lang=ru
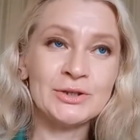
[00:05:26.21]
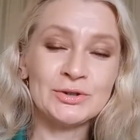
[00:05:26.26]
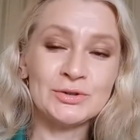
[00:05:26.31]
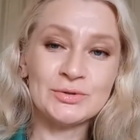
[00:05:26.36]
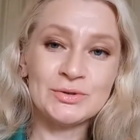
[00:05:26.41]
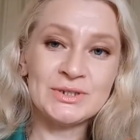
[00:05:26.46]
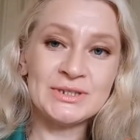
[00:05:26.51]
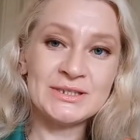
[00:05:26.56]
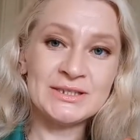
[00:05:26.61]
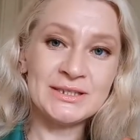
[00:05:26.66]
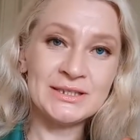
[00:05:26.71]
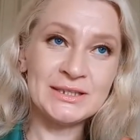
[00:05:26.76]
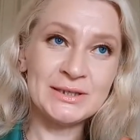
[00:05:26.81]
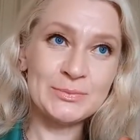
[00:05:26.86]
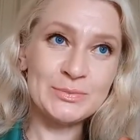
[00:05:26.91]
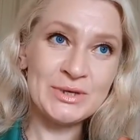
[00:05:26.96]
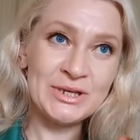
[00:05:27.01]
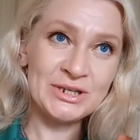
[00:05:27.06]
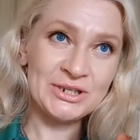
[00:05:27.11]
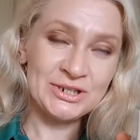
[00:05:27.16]
То есть это
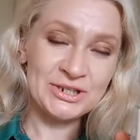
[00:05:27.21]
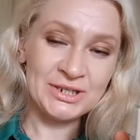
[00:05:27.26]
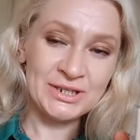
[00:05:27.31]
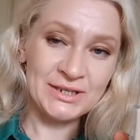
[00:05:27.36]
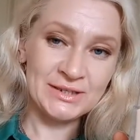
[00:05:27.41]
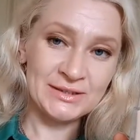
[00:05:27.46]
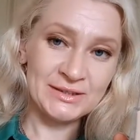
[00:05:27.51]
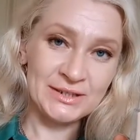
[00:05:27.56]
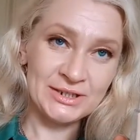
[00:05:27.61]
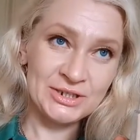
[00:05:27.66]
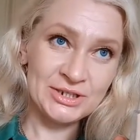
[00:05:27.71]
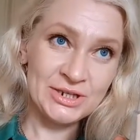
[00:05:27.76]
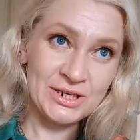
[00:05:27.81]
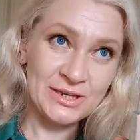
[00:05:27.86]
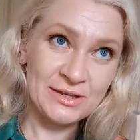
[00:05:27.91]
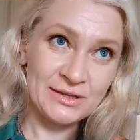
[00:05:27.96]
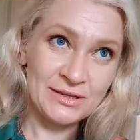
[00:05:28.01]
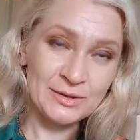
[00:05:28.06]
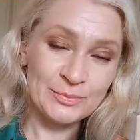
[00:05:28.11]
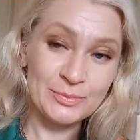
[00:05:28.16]
бережное
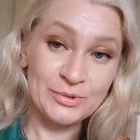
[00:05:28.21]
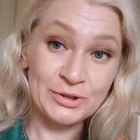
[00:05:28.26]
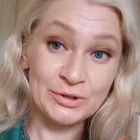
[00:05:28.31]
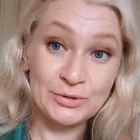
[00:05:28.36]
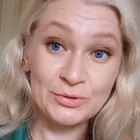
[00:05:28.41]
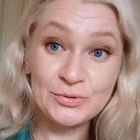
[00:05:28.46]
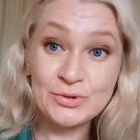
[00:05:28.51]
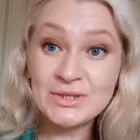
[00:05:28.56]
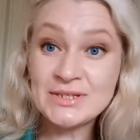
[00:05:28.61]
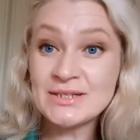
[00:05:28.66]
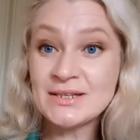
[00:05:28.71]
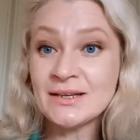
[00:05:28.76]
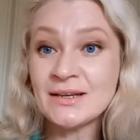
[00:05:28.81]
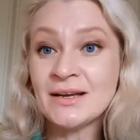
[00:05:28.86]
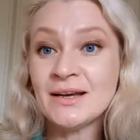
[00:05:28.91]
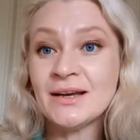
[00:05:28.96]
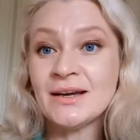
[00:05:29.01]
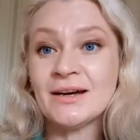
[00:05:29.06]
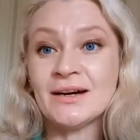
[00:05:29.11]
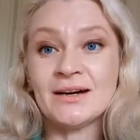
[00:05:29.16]
отношение к природе.
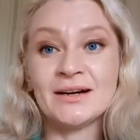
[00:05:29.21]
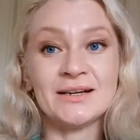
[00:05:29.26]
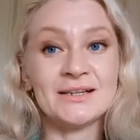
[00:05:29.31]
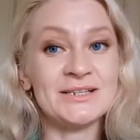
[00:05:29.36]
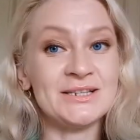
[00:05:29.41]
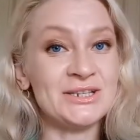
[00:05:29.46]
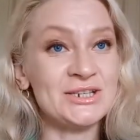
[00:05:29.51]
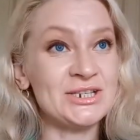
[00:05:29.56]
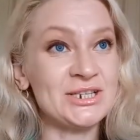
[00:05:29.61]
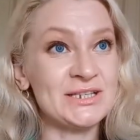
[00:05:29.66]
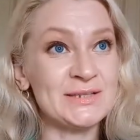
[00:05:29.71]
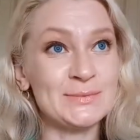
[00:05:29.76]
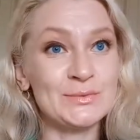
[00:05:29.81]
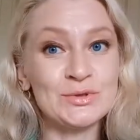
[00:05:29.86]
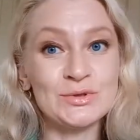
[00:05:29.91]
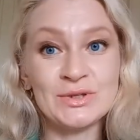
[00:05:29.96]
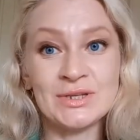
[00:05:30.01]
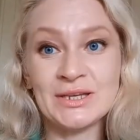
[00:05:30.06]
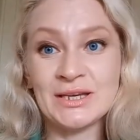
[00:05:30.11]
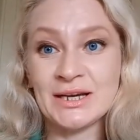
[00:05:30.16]
А сейчас
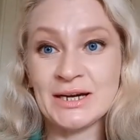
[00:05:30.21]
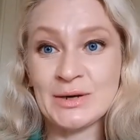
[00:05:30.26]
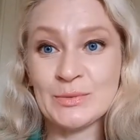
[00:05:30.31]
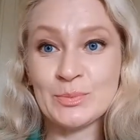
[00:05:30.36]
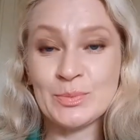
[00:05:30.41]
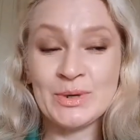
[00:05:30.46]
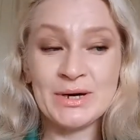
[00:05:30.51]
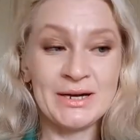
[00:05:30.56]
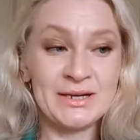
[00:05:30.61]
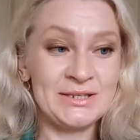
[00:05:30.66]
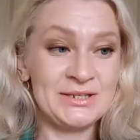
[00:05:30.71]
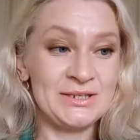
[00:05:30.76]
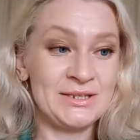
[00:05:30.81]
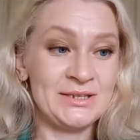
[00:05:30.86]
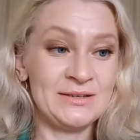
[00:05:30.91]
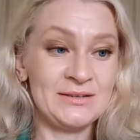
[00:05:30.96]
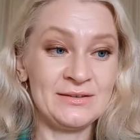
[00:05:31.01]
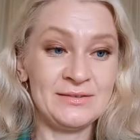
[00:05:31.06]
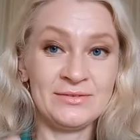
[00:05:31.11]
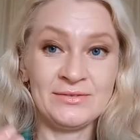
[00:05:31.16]
многие
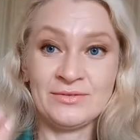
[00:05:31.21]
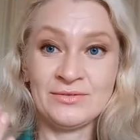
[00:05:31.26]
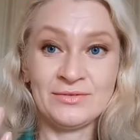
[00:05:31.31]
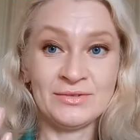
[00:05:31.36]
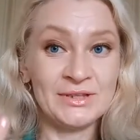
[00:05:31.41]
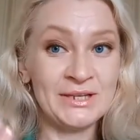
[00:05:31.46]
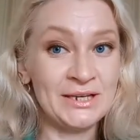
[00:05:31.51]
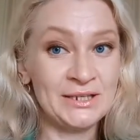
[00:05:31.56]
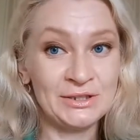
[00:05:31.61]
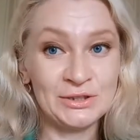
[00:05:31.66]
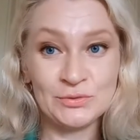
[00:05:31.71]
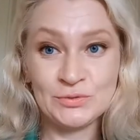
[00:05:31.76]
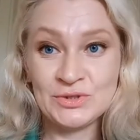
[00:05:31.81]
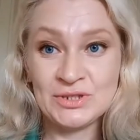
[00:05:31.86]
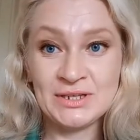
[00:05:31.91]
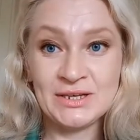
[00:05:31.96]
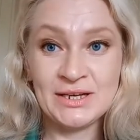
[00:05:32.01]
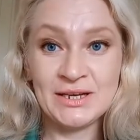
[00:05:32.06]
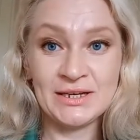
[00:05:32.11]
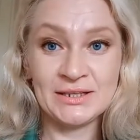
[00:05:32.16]
компании на это
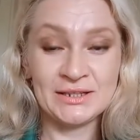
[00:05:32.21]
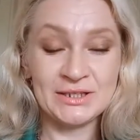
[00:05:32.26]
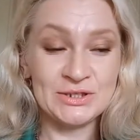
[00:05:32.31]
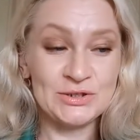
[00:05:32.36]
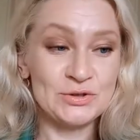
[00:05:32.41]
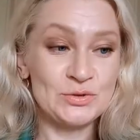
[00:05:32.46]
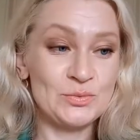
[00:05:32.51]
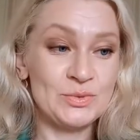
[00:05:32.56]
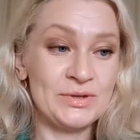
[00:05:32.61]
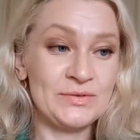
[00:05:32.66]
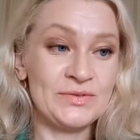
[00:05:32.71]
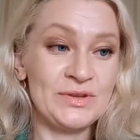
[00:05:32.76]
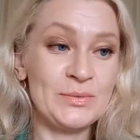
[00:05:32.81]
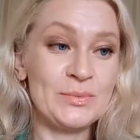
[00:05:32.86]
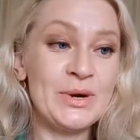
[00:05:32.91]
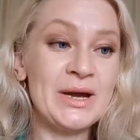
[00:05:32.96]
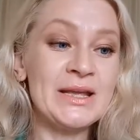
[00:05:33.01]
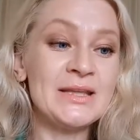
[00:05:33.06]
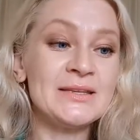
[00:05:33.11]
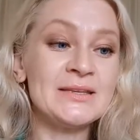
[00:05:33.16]
уделяют особое
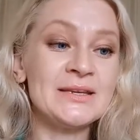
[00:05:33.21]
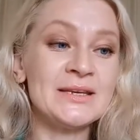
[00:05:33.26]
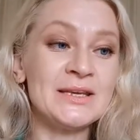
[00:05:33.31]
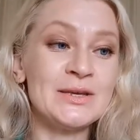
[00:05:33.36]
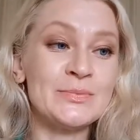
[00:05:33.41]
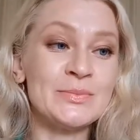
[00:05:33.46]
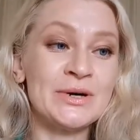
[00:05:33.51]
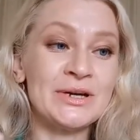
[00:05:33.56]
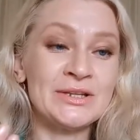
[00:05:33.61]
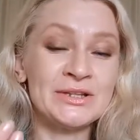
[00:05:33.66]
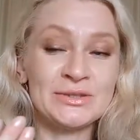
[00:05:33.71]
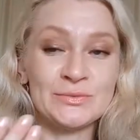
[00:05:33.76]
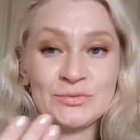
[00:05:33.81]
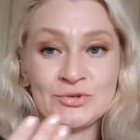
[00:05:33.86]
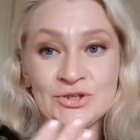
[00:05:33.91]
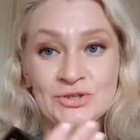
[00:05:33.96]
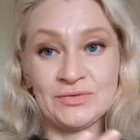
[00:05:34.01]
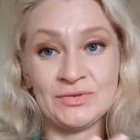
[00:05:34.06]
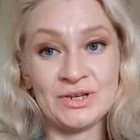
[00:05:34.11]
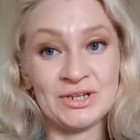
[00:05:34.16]
внимание, и
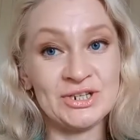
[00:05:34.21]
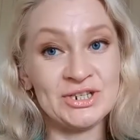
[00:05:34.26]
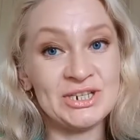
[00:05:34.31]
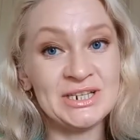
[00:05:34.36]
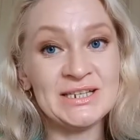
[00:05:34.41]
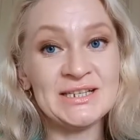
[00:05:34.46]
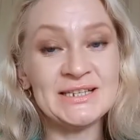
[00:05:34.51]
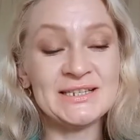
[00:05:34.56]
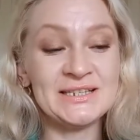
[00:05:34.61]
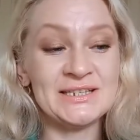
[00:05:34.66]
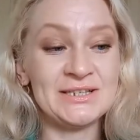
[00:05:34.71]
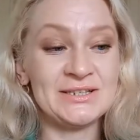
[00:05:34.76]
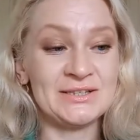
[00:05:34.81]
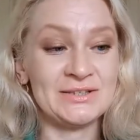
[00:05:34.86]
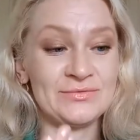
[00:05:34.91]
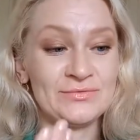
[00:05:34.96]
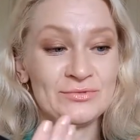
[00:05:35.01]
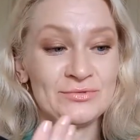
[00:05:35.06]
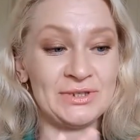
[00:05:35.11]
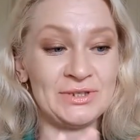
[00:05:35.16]
поэтому же Живанши,
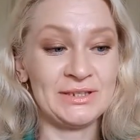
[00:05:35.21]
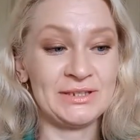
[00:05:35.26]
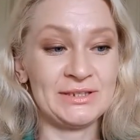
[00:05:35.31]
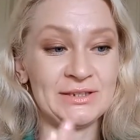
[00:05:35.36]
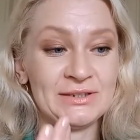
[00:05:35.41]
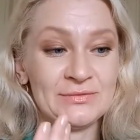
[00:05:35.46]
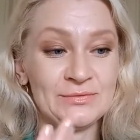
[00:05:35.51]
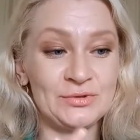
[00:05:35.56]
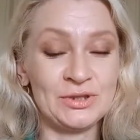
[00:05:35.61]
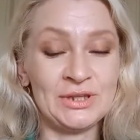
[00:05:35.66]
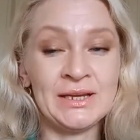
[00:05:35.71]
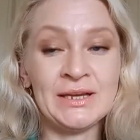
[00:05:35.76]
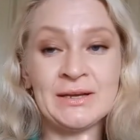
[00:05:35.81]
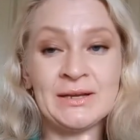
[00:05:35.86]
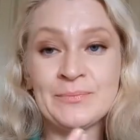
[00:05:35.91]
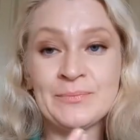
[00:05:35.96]
сделав вот этот вот